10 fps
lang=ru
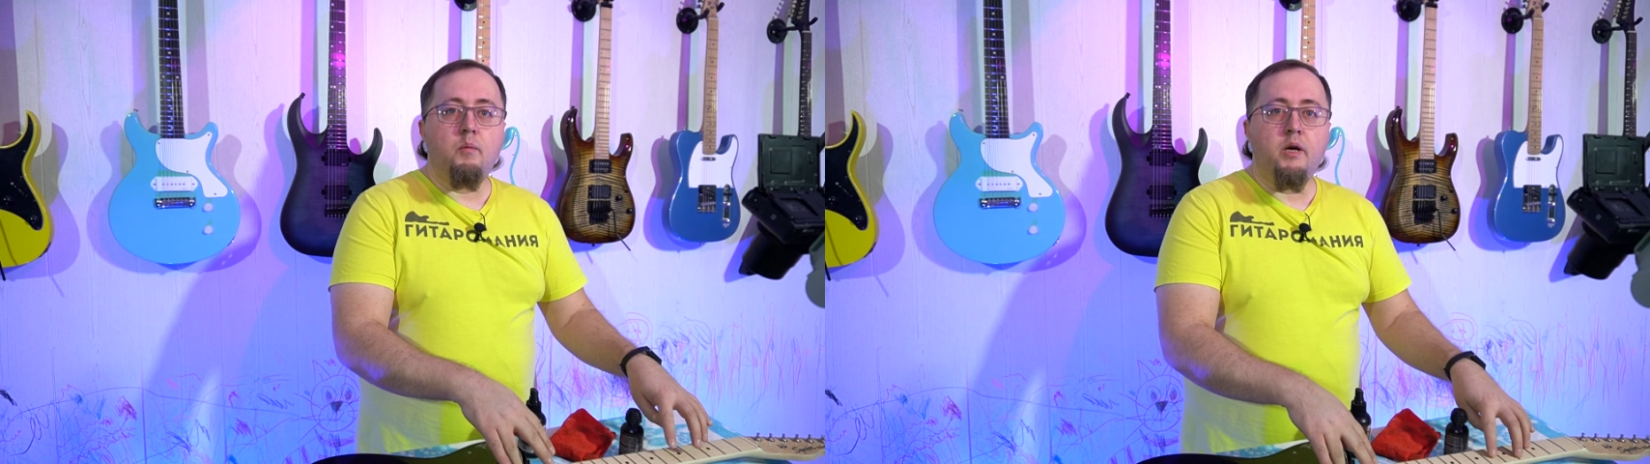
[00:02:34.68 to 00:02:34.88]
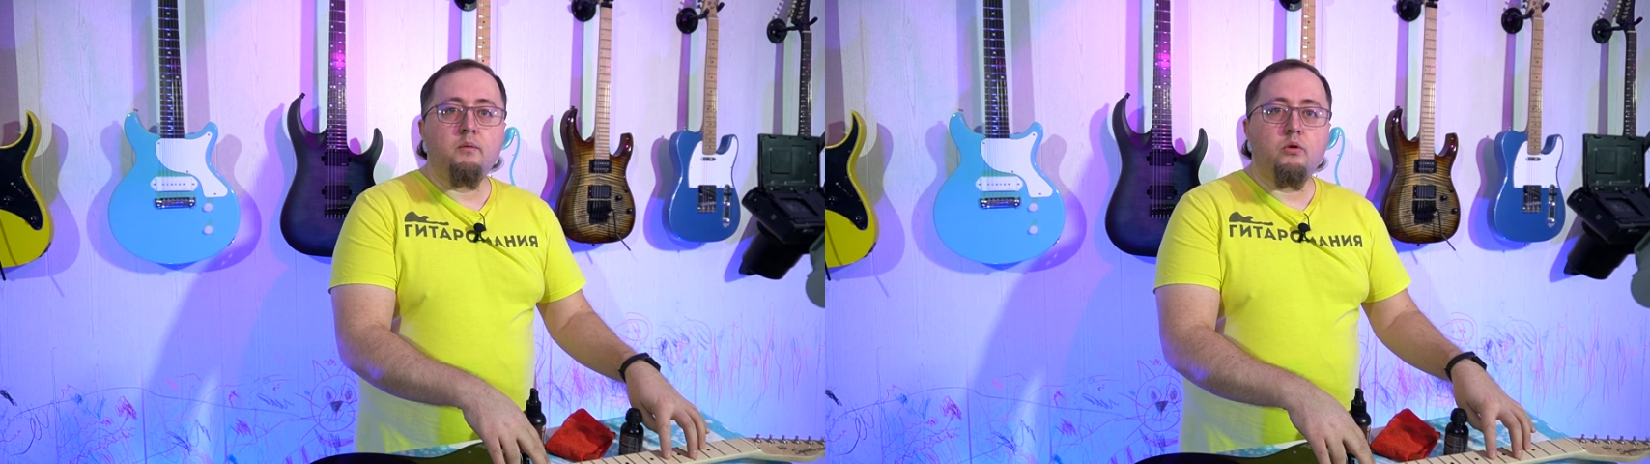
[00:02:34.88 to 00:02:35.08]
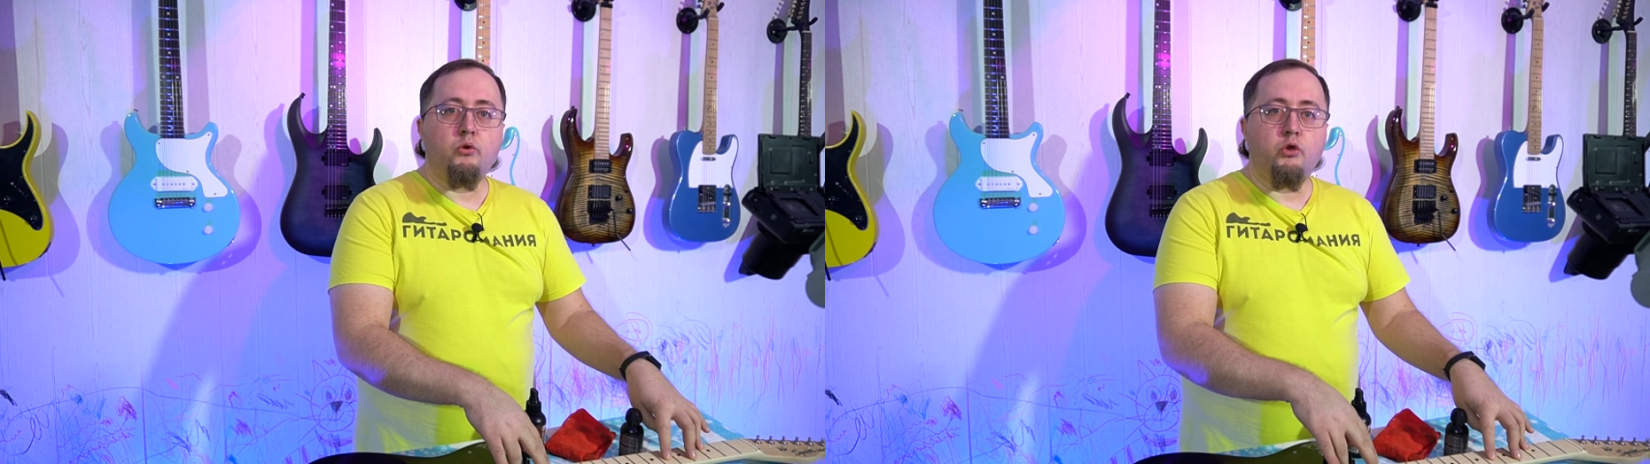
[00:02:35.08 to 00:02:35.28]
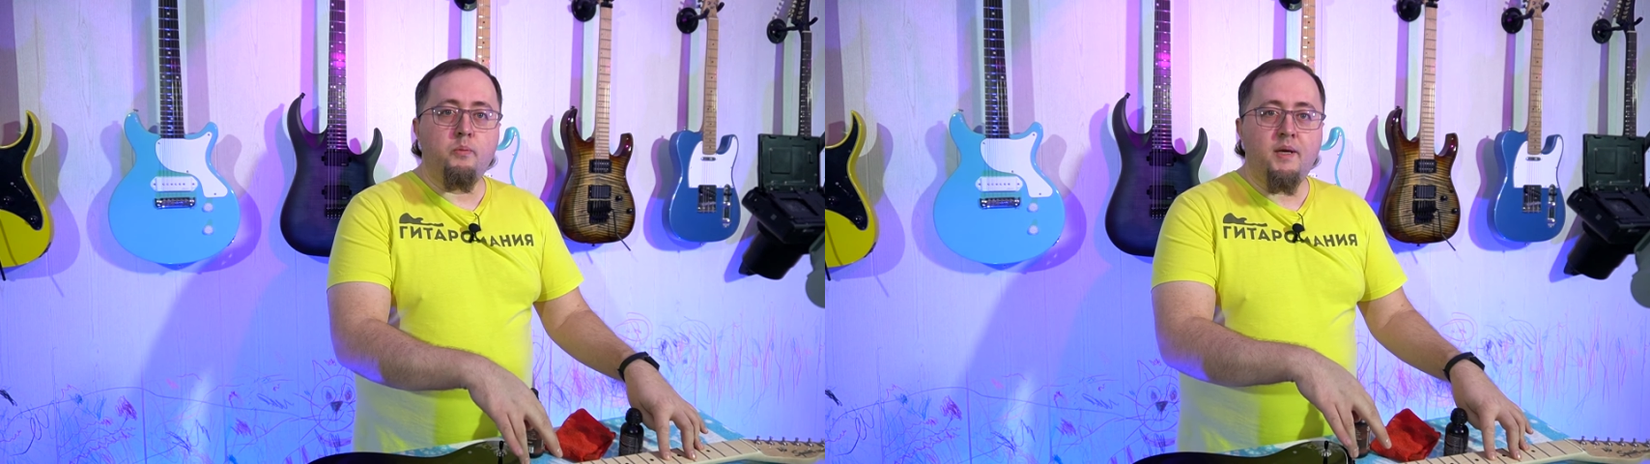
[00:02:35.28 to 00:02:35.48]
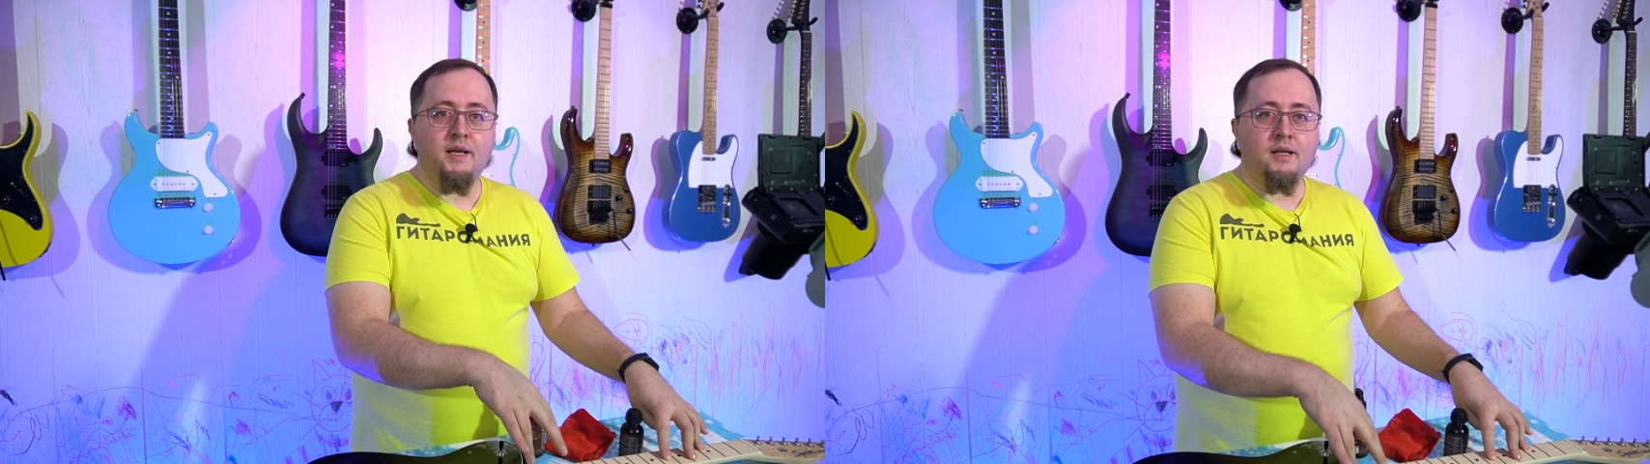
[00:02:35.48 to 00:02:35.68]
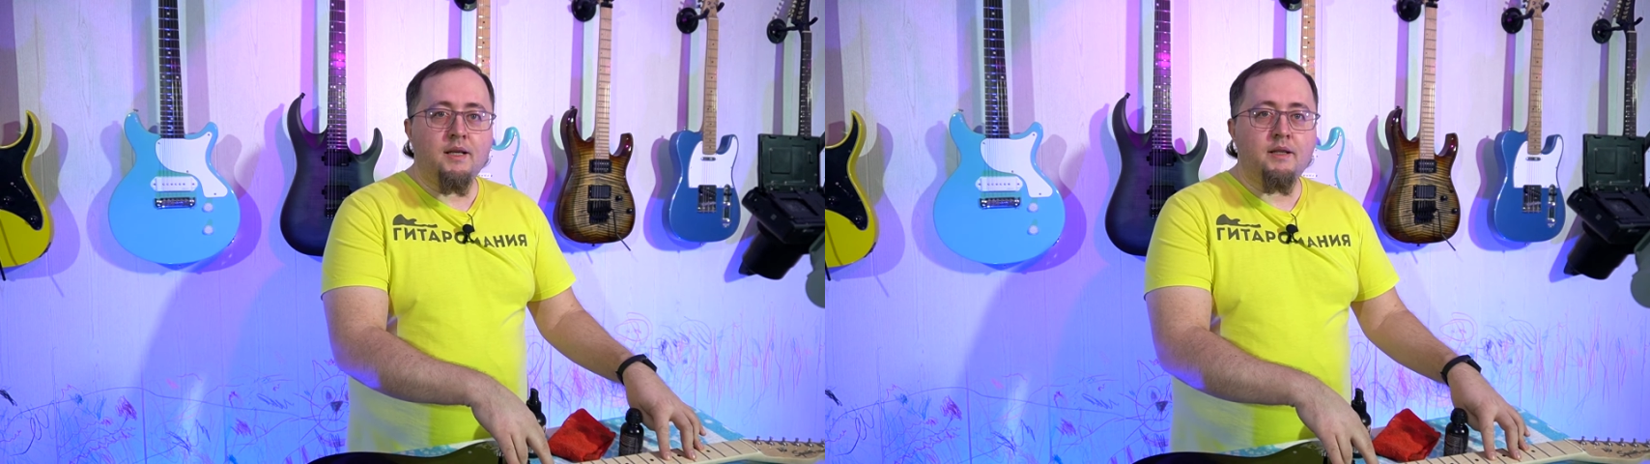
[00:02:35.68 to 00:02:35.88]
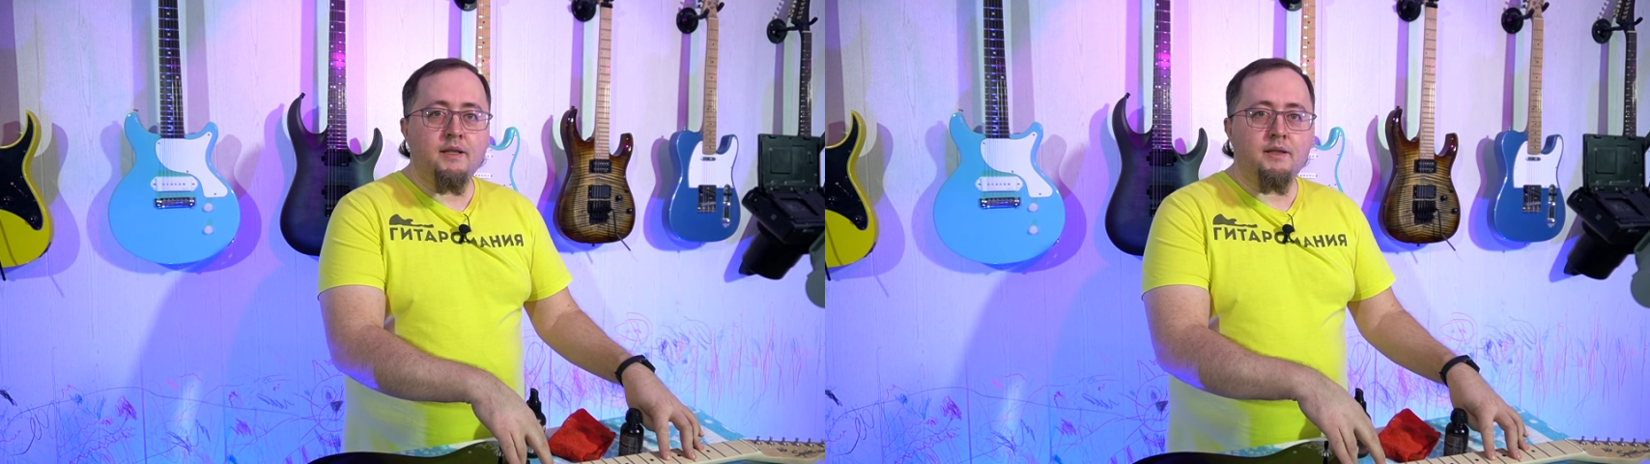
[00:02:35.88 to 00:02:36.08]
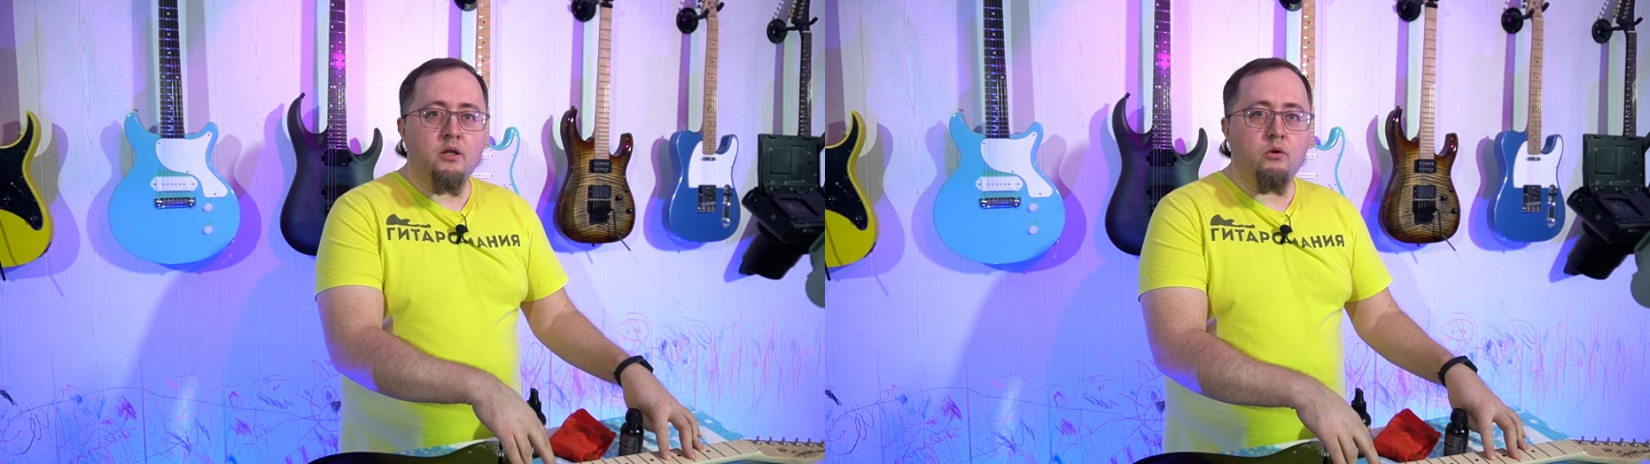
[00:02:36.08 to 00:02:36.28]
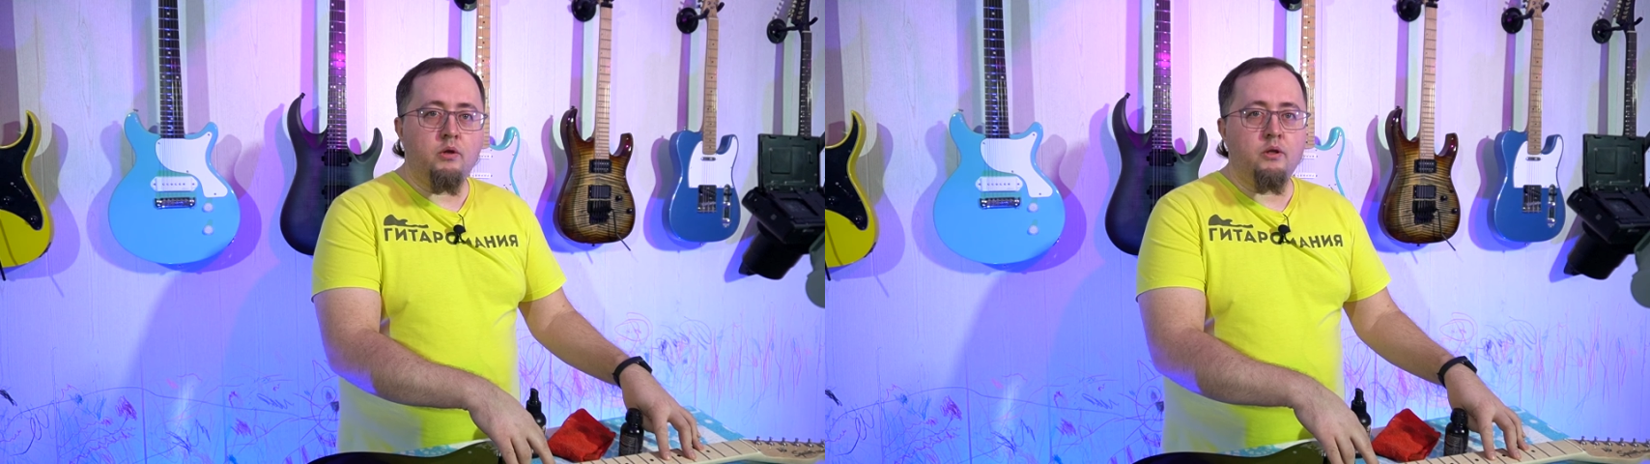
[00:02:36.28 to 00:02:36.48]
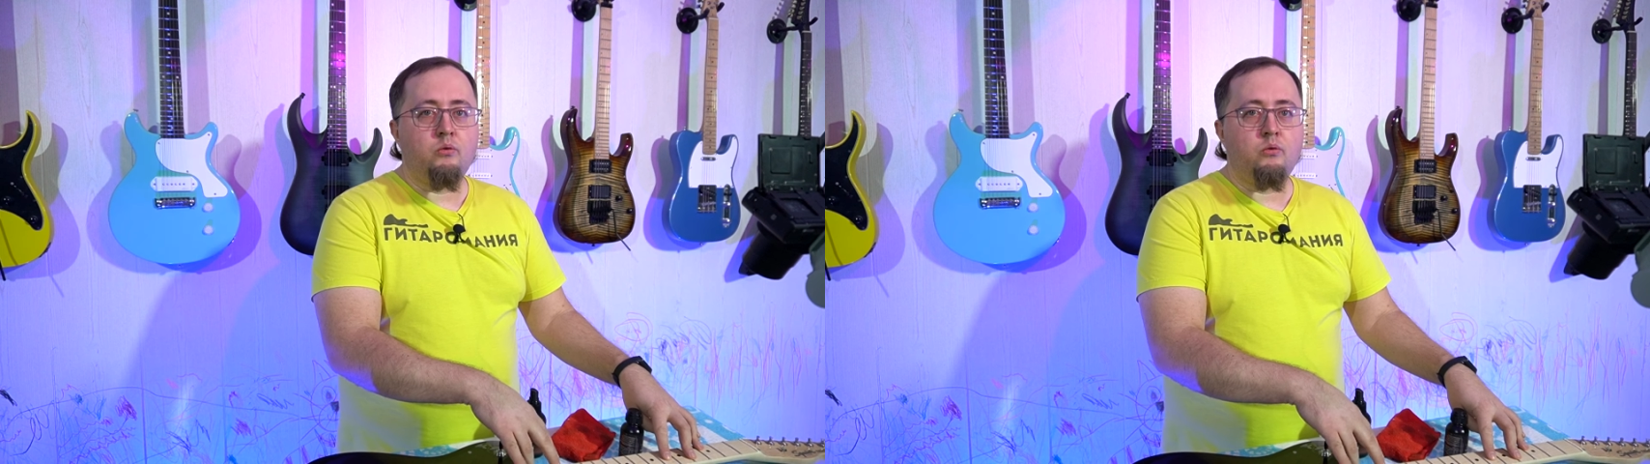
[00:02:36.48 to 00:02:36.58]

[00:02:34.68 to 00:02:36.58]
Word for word: В моем случае у меня накладка из клена,